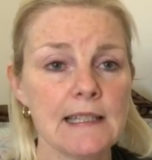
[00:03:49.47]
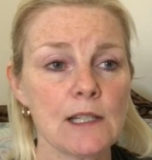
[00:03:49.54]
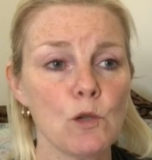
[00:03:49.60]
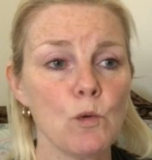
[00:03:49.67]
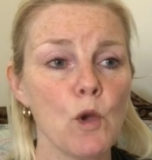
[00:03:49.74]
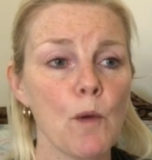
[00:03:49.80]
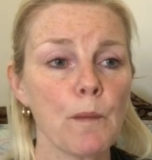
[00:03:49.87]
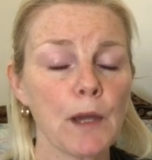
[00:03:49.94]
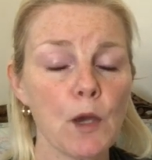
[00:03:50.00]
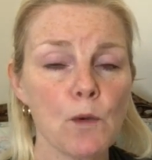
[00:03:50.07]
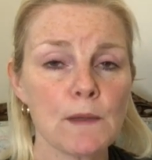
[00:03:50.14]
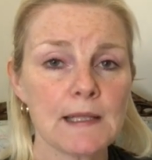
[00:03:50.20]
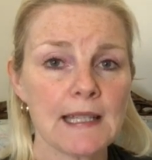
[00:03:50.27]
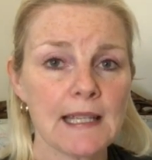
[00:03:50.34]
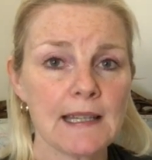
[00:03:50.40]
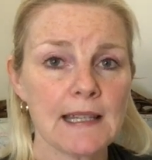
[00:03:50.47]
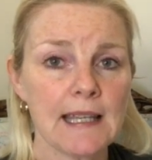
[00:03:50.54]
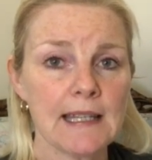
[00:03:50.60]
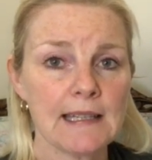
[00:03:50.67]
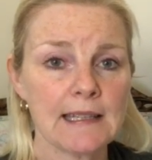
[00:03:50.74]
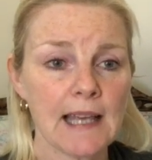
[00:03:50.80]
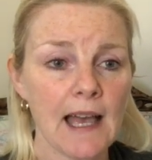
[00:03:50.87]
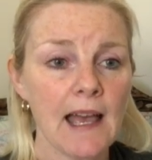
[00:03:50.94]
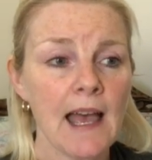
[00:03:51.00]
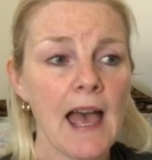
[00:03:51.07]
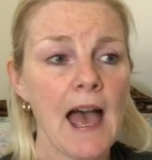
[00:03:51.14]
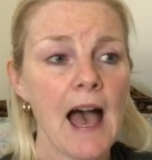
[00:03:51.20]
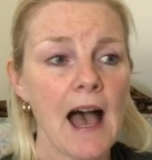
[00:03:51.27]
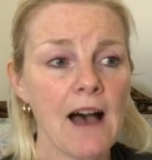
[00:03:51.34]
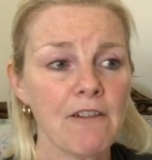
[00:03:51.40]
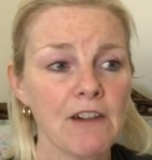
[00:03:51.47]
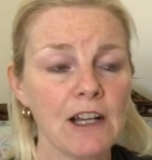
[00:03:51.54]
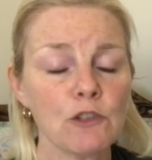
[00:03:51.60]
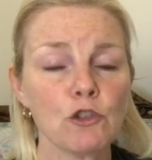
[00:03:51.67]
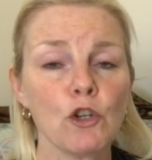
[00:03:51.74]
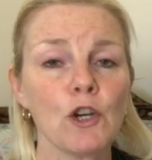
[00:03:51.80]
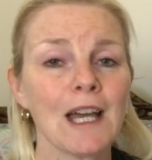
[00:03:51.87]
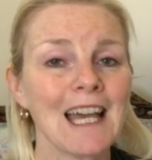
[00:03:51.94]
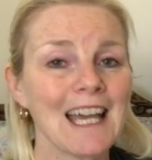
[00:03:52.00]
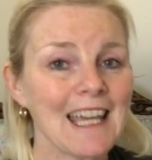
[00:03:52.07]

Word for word: Ça lui a pris un certain temps avant de